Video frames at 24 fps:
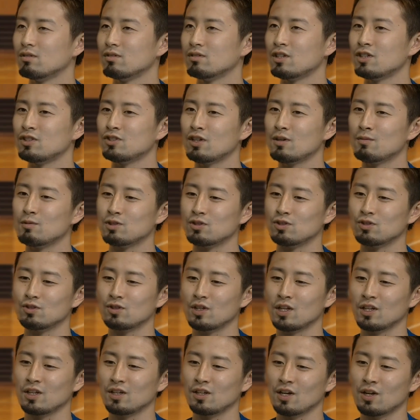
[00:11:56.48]
最初はもうずっ
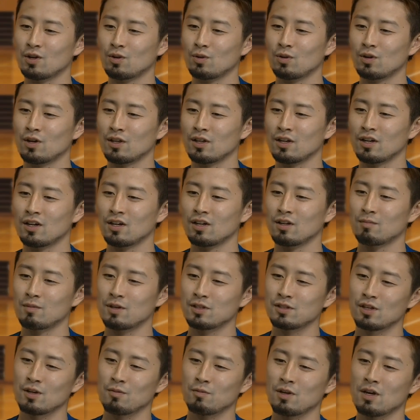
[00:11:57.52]
とやろうかな
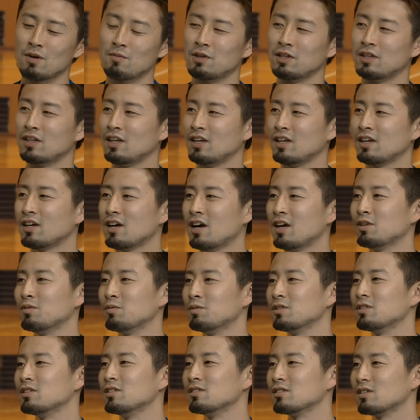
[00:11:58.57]
バスケもやめていっかと
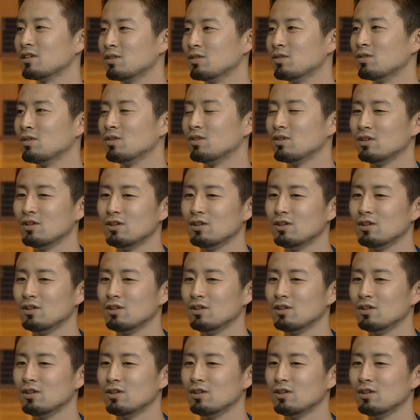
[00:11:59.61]
思ったんですけど、うん、